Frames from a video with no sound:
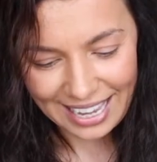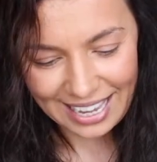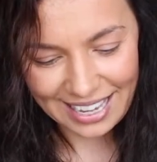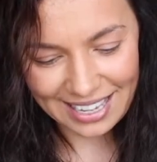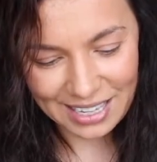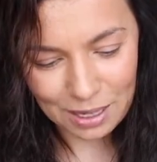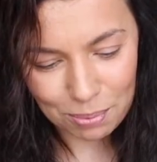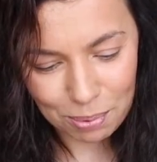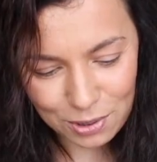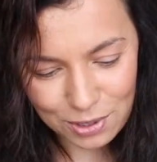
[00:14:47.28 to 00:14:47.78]

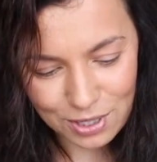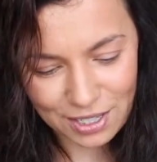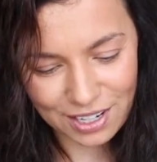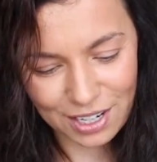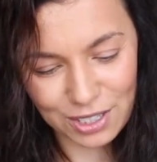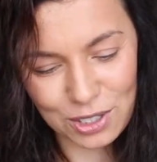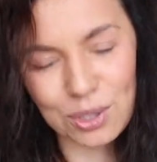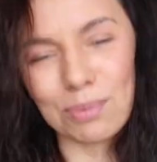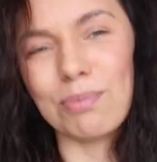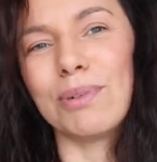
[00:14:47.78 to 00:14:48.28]
и я я просто
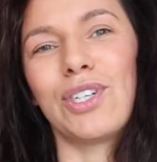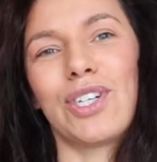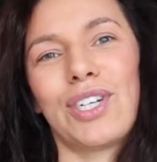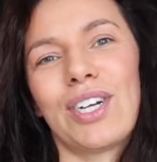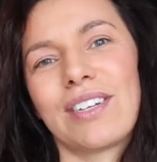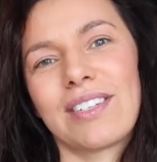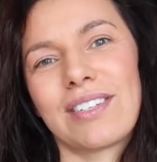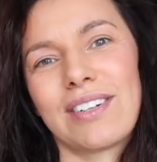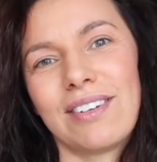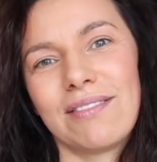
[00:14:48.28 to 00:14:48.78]
хочу быть
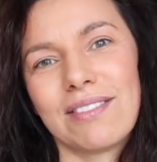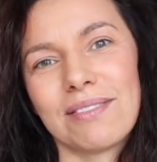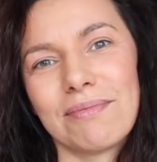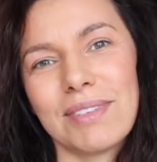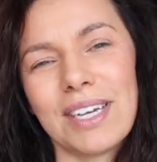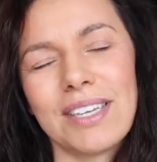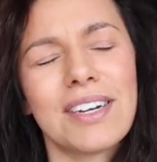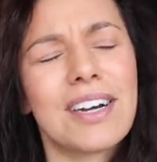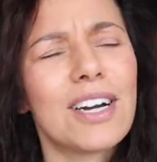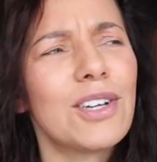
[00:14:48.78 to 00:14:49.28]
счастливым.
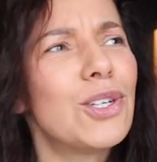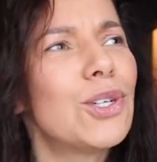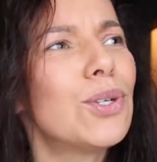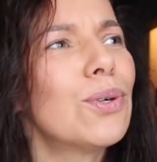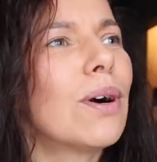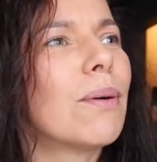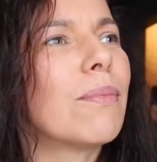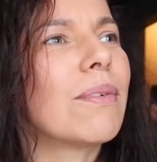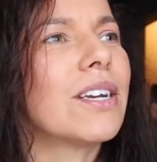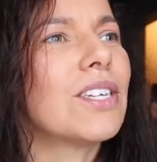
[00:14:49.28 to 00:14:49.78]
Я не
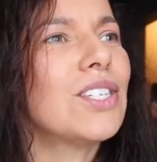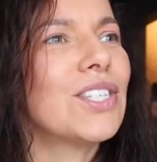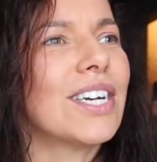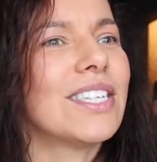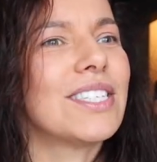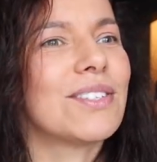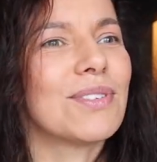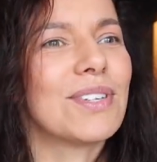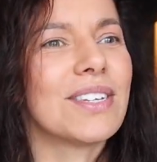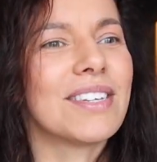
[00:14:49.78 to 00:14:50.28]
хочу
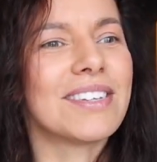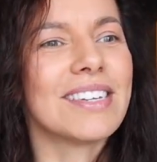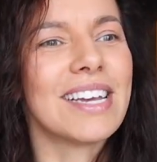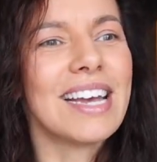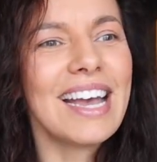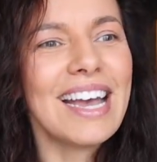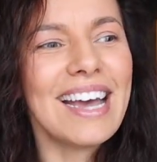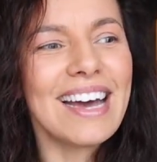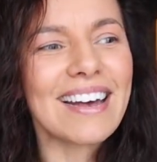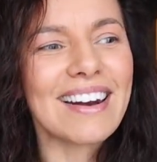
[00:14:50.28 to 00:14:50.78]
омрачать вот этот
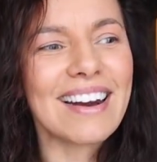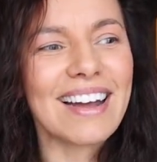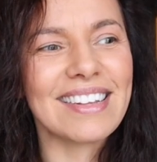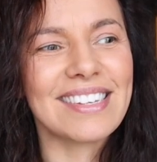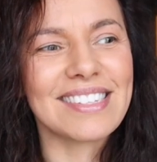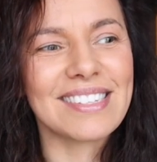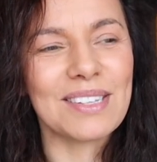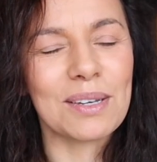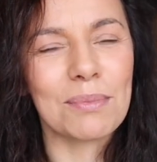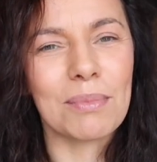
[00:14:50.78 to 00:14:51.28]

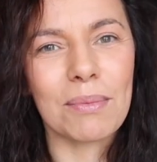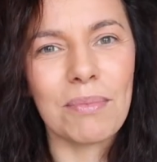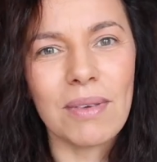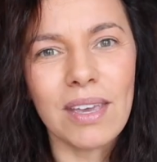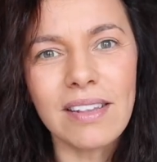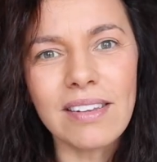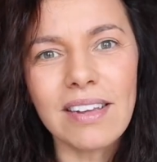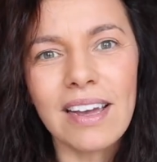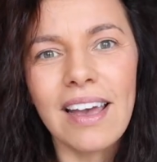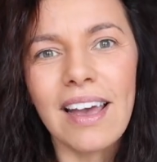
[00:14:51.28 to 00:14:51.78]
радостный
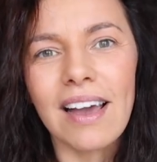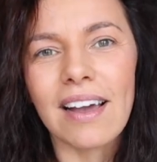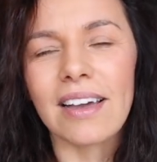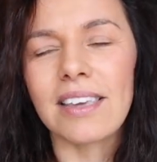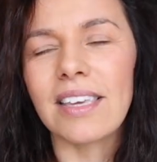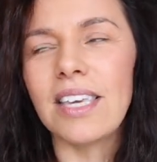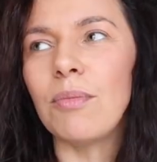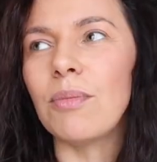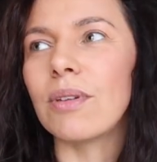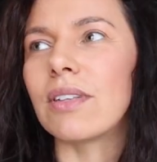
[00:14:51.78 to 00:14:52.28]
момент
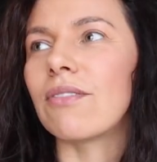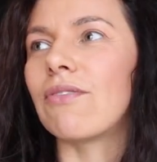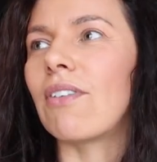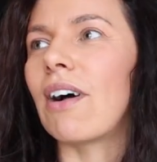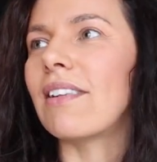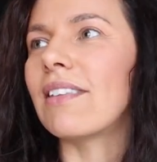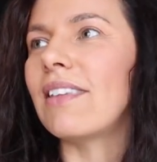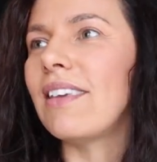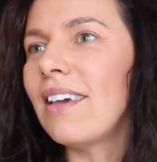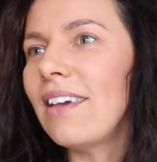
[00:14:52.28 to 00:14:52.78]
какими-то
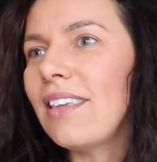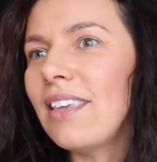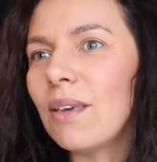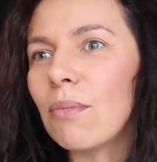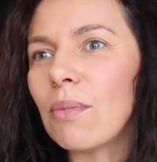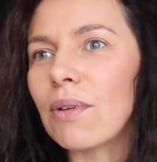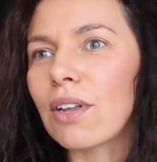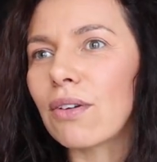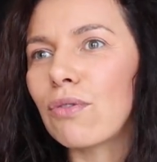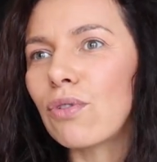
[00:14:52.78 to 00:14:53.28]

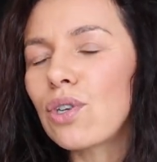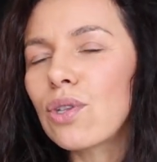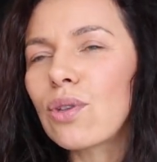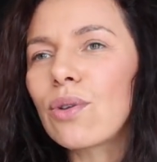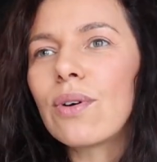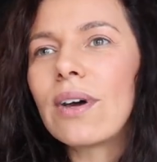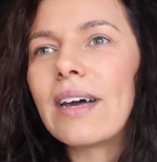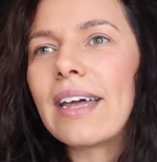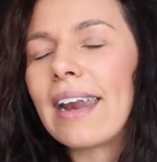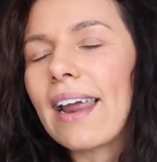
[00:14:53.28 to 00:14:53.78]
волнениями того,
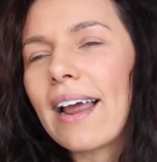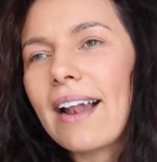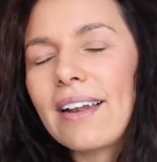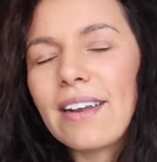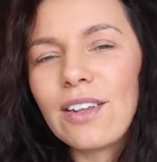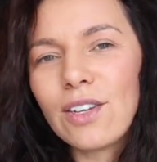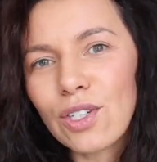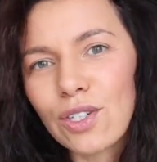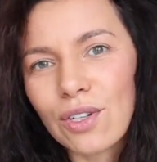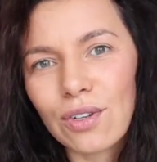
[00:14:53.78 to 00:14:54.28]
что
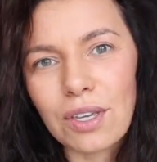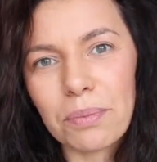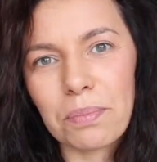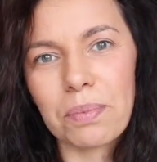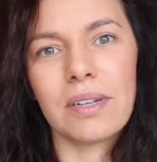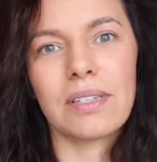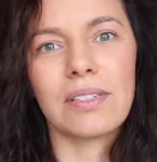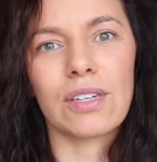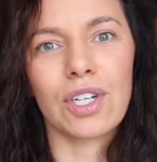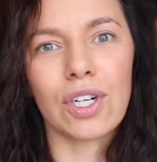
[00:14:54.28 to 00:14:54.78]
реально еще не
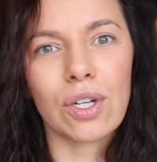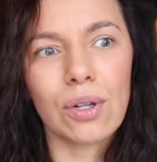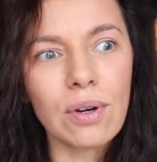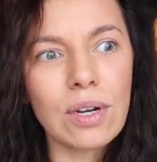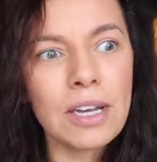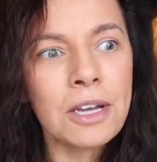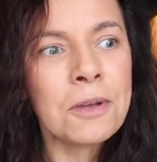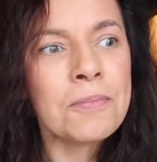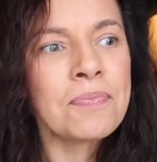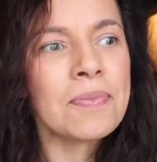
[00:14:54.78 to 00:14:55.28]

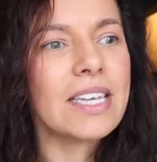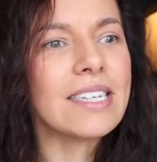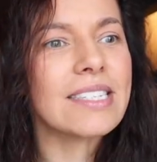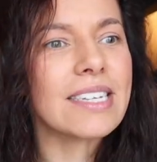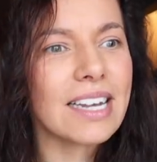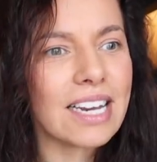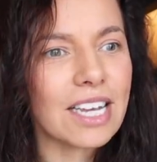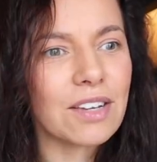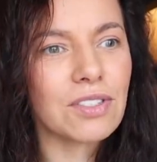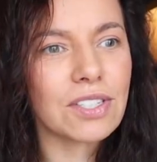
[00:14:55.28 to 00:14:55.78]
произошло и,
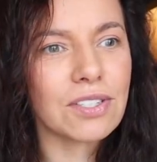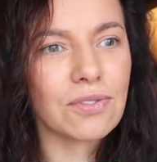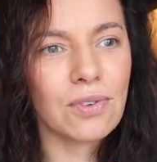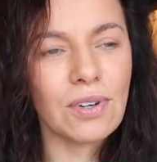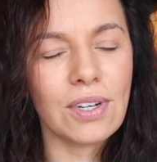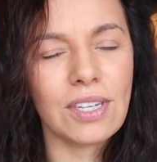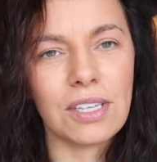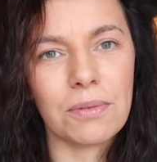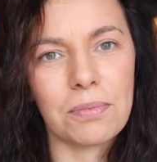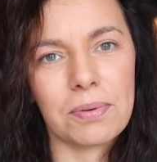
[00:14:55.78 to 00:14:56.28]
скорее
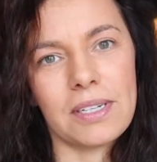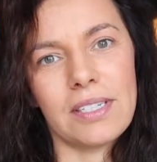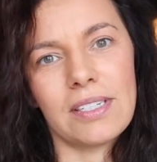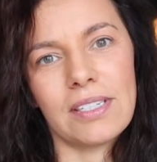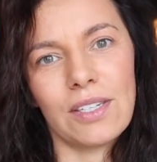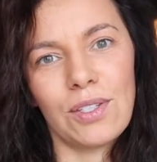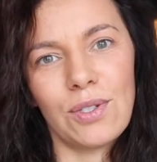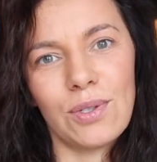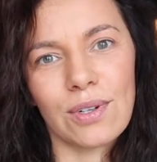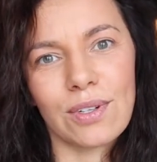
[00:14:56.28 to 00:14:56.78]
всего, и не
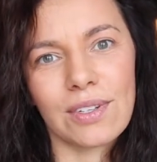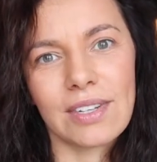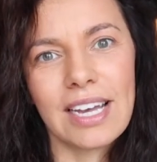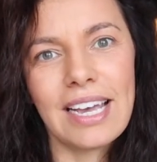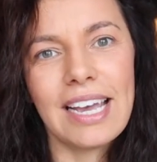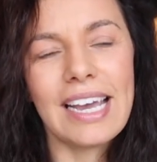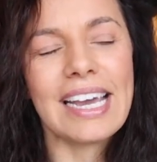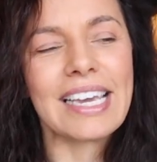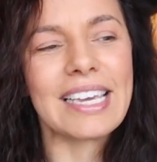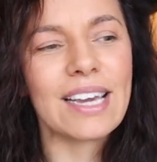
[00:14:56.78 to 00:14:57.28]
произойдет.
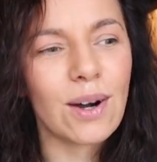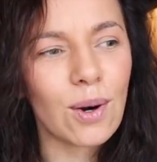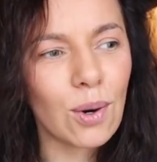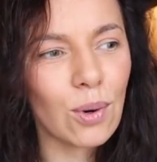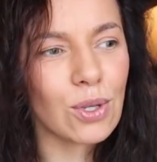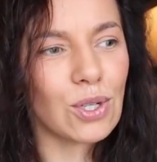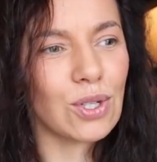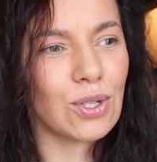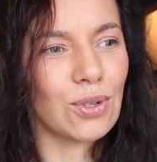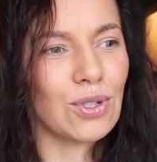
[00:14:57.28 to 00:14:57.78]
Я
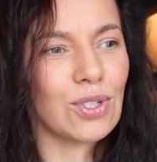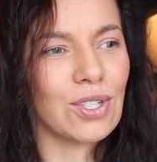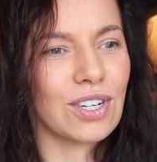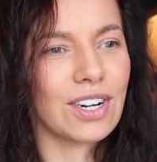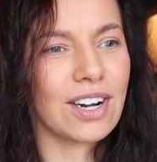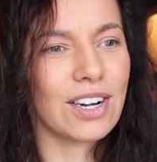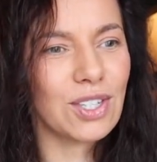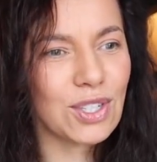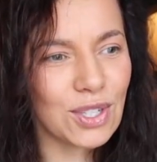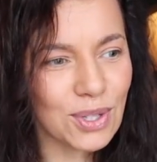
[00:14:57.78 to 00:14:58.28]
очень-очень
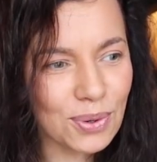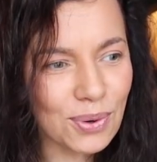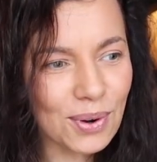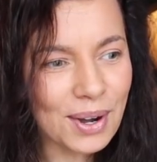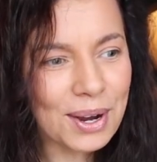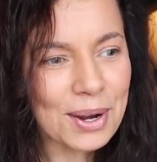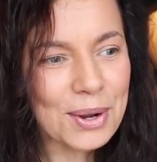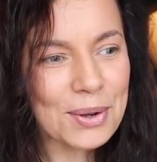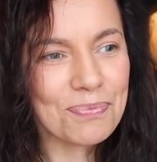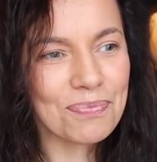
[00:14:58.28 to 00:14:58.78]
хочу
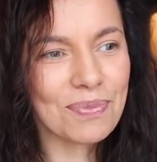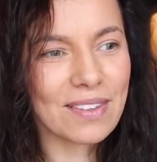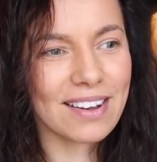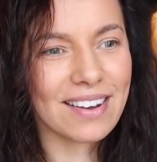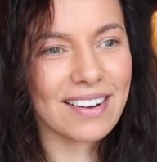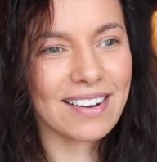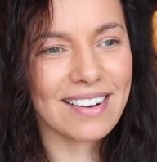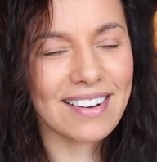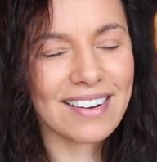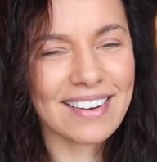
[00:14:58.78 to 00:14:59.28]

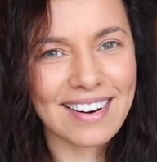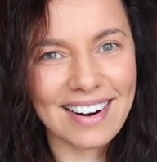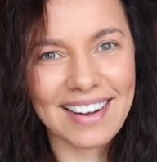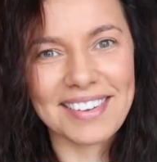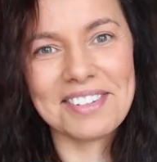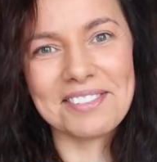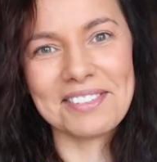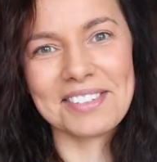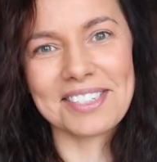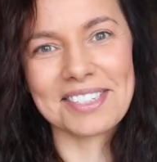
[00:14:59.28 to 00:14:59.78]
а,
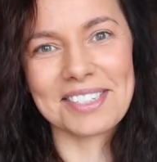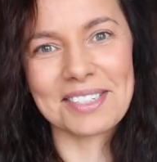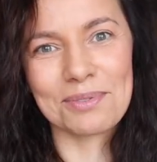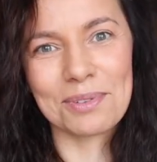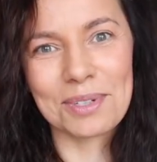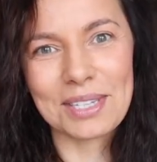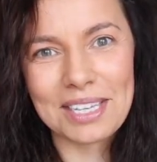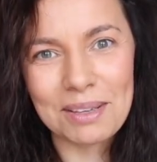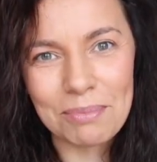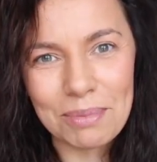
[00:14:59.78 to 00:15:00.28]
радоваться
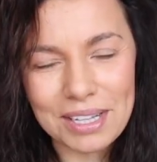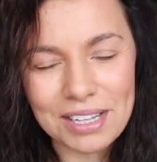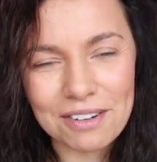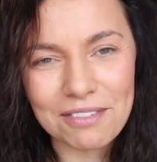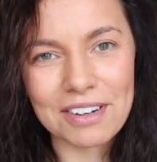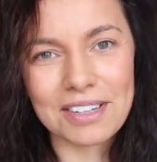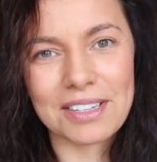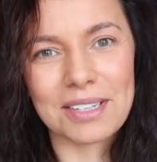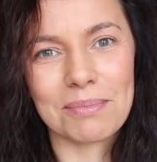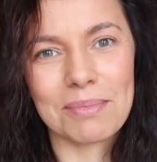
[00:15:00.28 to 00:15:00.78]
вот именно
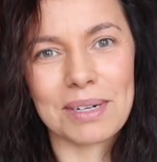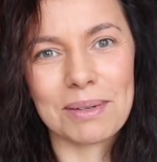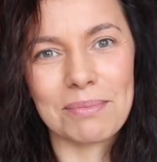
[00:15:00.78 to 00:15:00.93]
в этом